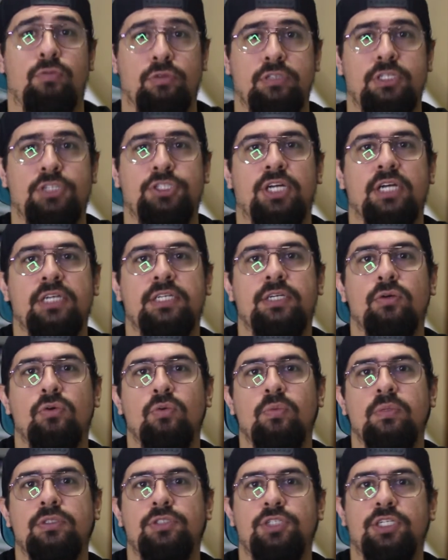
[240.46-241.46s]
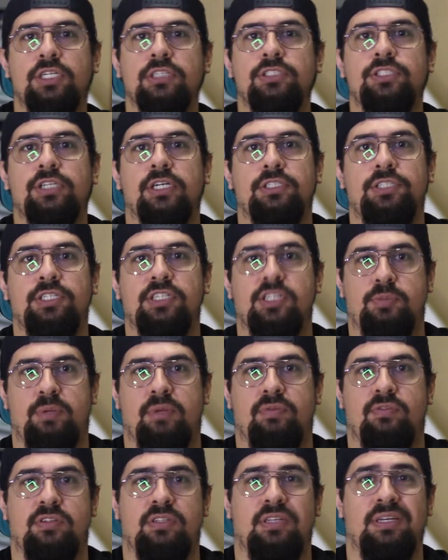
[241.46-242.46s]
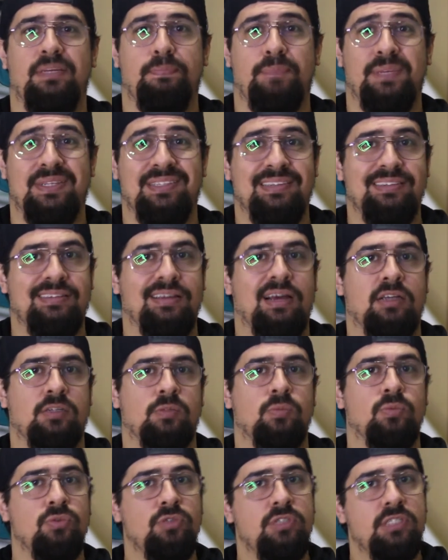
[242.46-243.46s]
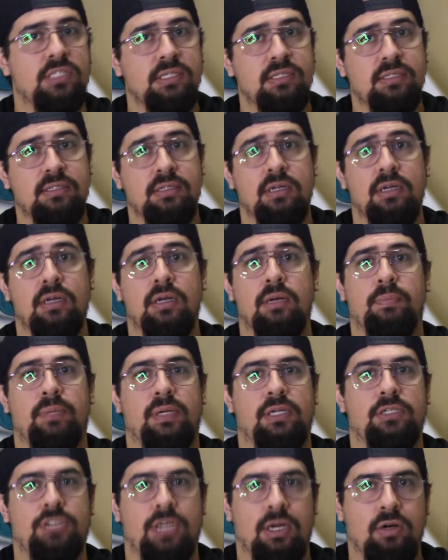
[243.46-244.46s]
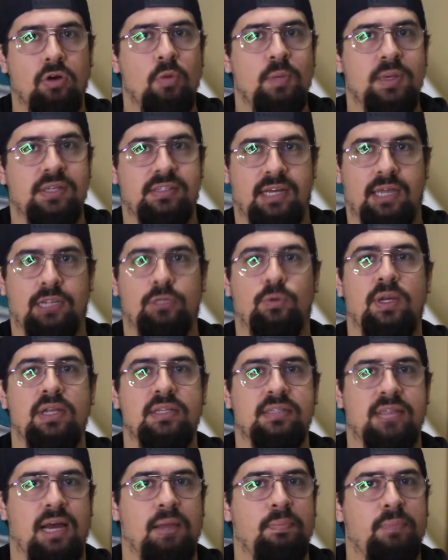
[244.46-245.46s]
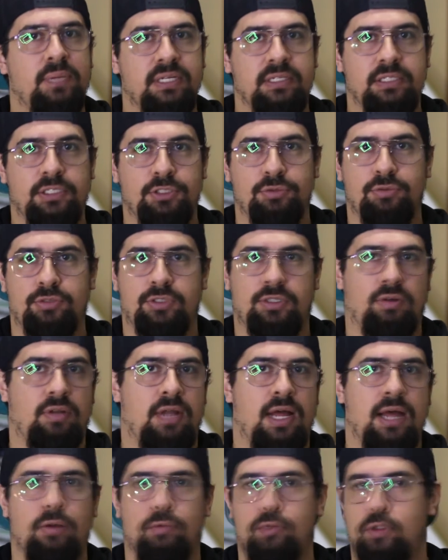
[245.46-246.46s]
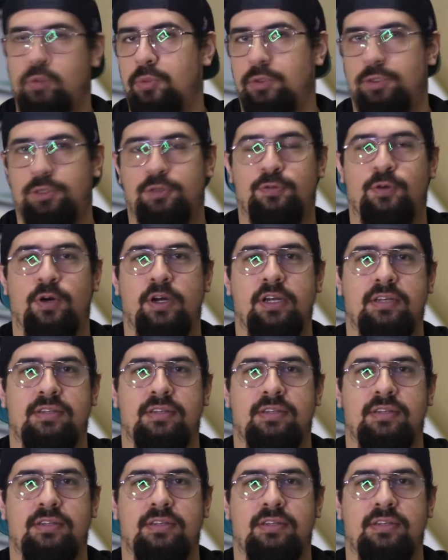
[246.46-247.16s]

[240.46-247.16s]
Vou deixar aqui algumas dicas de artistas para você pesquisar as músicas para já começar a atualizar a playlist do celular ou do Spotify,